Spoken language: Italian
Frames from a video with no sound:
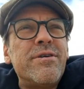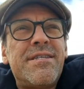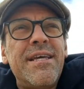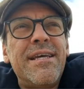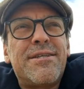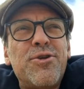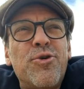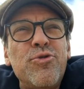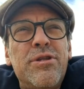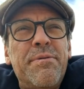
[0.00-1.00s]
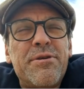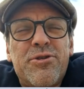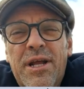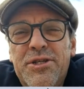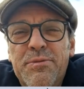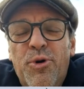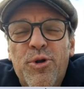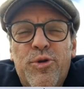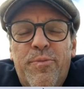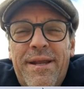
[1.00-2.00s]
sì, sono tutti personaggi
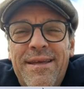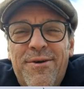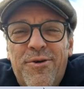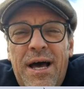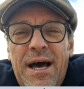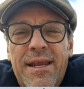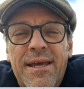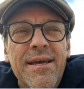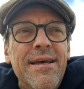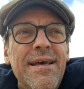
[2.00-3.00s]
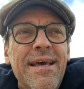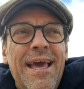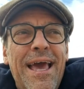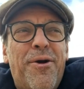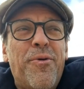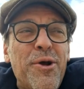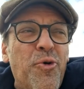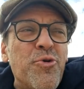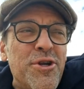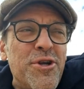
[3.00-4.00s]
molto particolari e
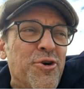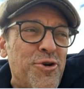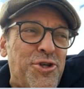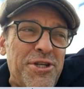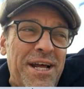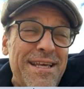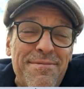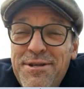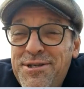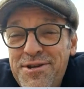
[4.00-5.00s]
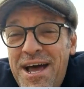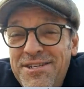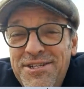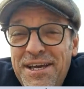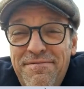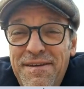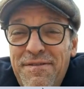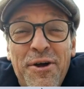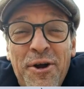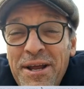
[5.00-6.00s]
qualcuno riconoscerà dei personaggi che
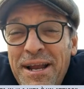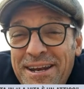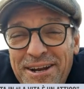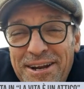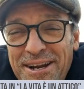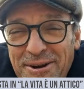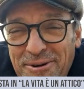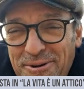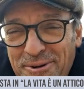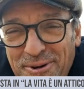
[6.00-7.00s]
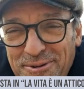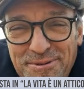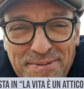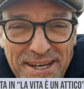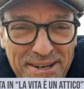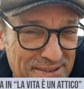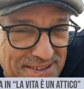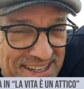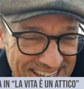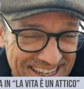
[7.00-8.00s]
vivono nel, nel loro condominio,
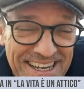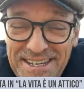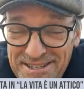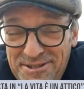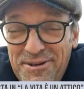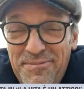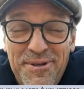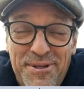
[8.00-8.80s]
perché sono molto